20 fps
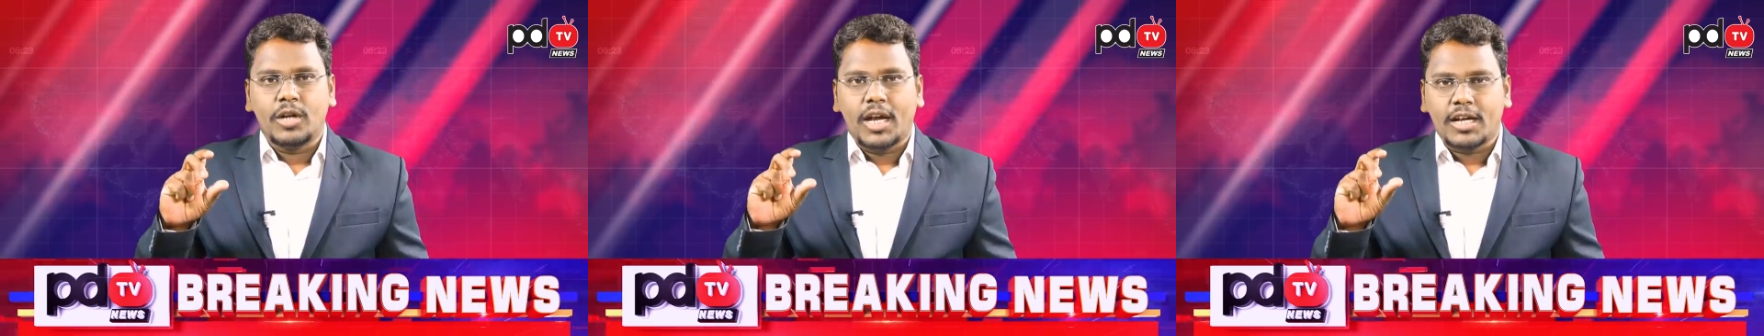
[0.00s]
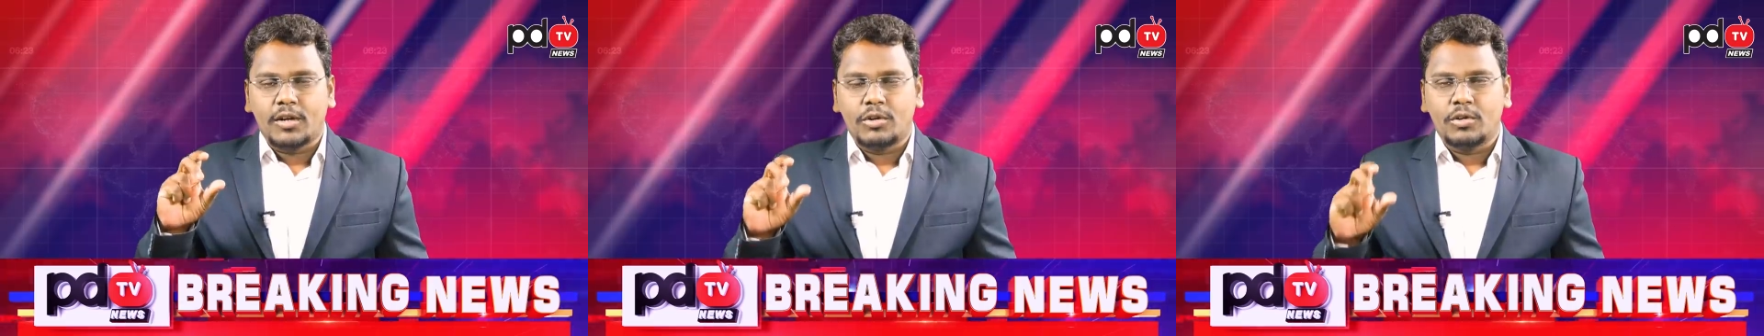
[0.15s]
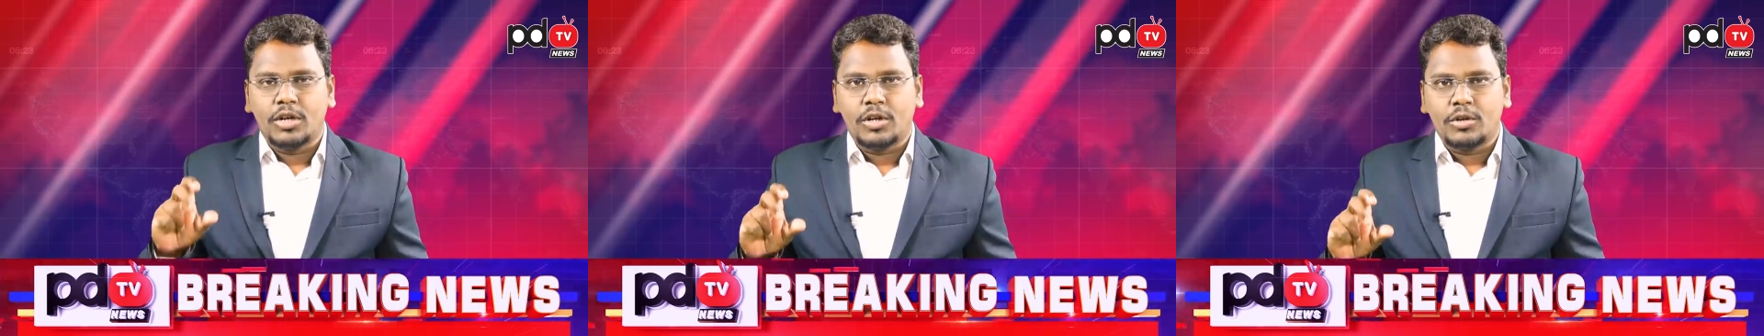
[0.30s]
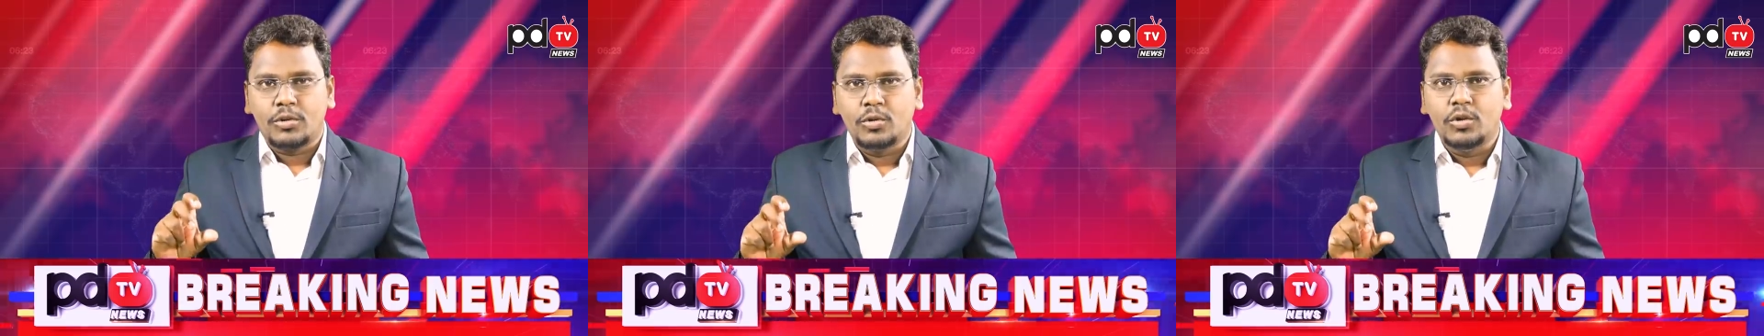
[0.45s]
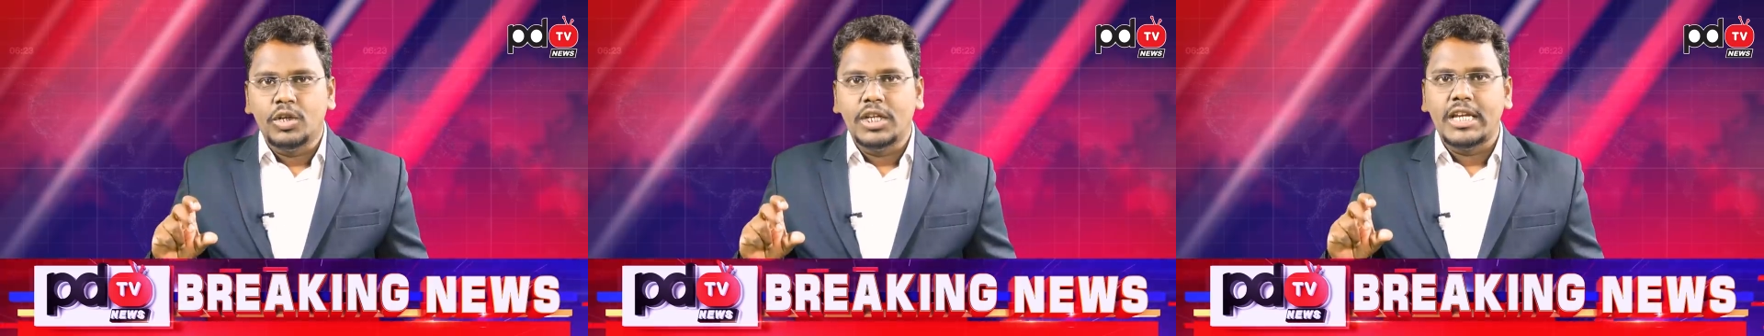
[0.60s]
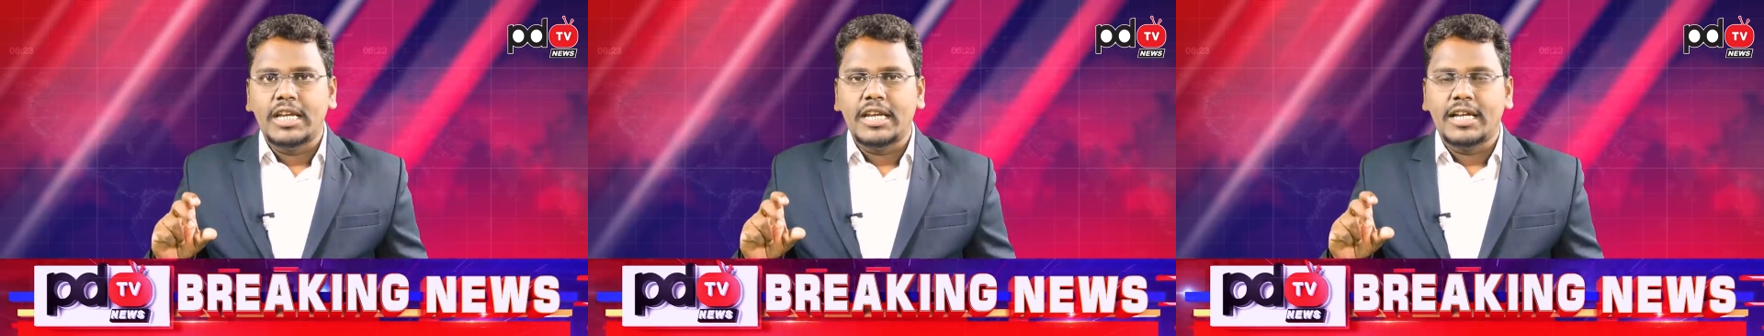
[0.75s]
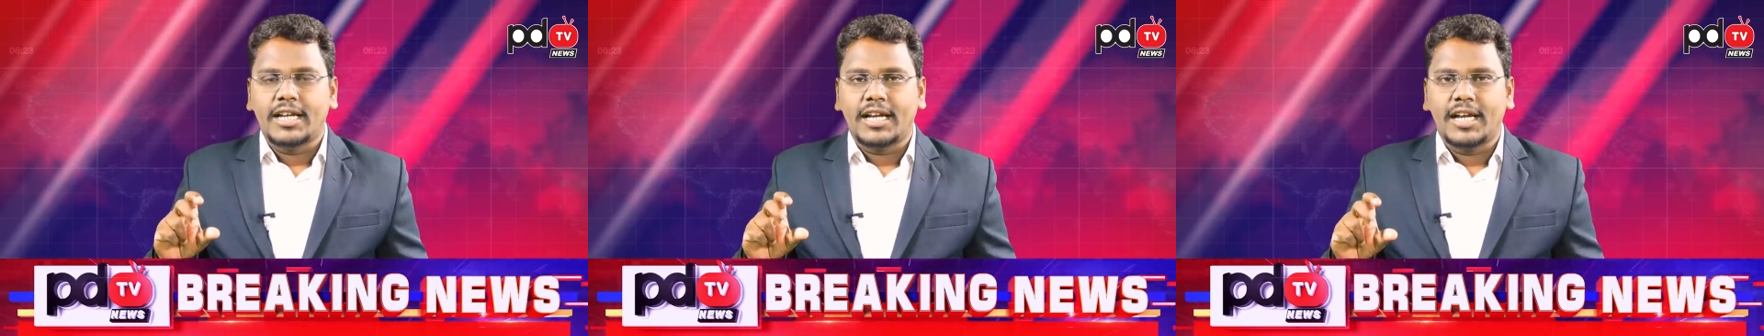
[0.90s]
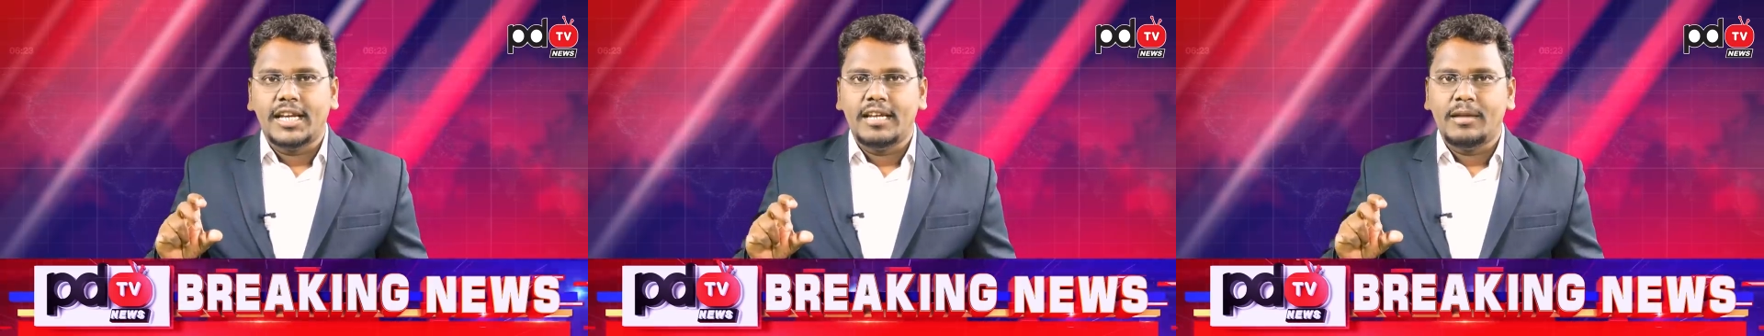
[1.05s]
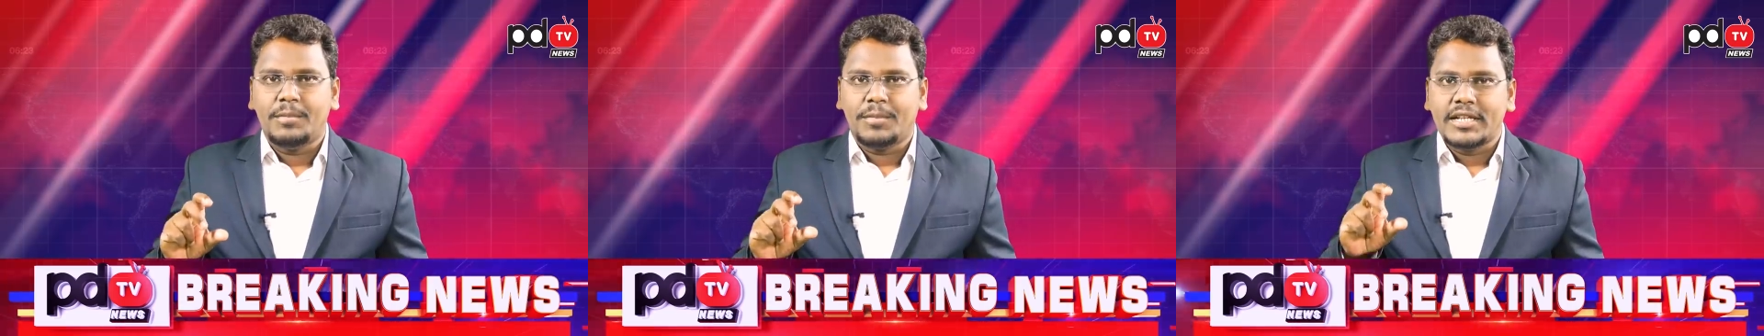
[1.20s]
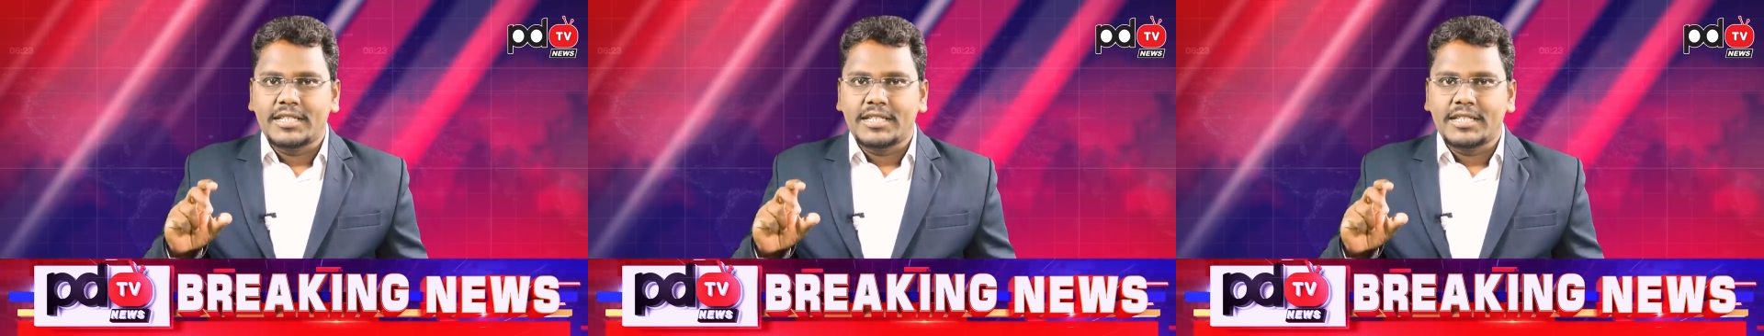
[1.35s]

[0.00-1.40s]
అక్కడ ఉన్న కూలీలను కానీ